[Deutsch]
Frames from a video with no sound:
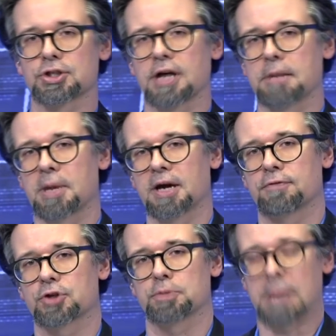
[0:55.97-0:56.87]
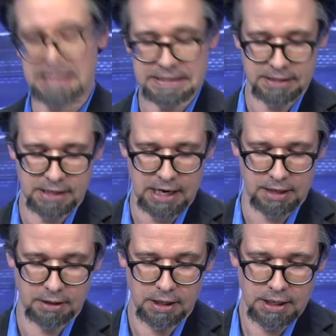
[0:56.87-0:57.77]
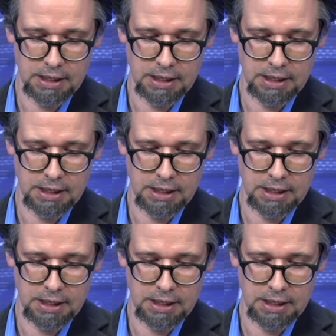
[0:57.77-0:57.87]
Steinmeier verschmerzen kann.